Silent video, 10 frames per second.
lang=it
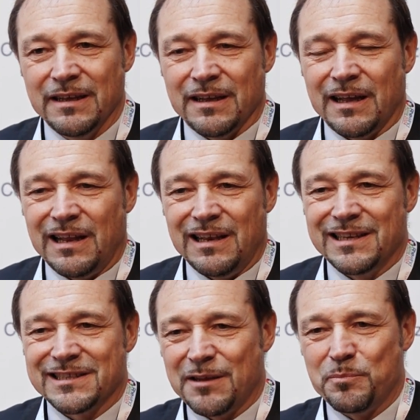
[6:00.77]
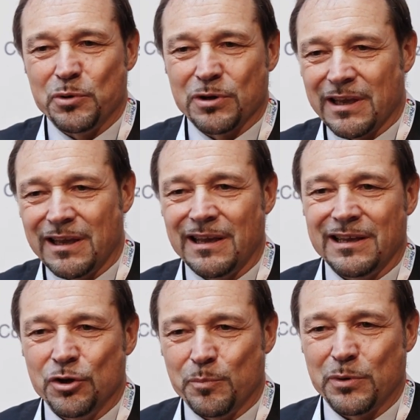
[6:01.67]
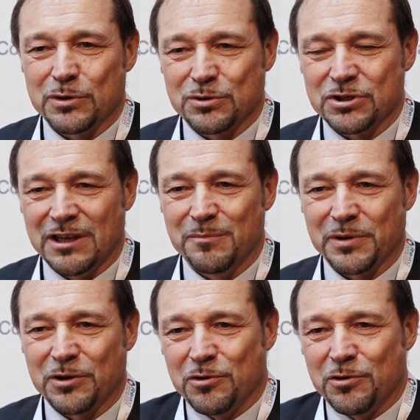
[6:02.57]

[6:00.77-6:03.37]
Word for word: Eh, L'esempio che io porto sempre